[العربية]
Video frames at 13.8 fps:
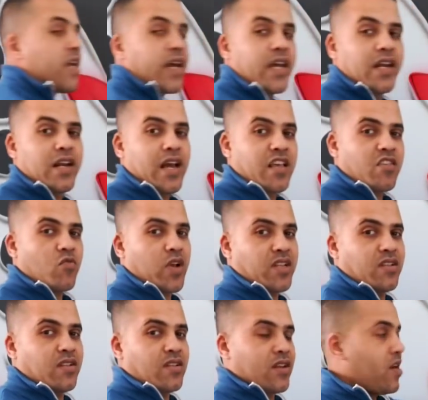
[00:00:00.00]
داخل
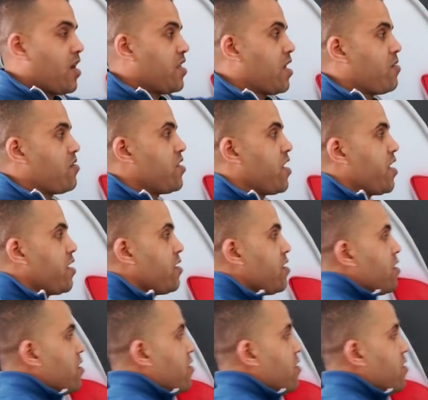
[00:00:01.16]
الاسود اللي احنا عملناه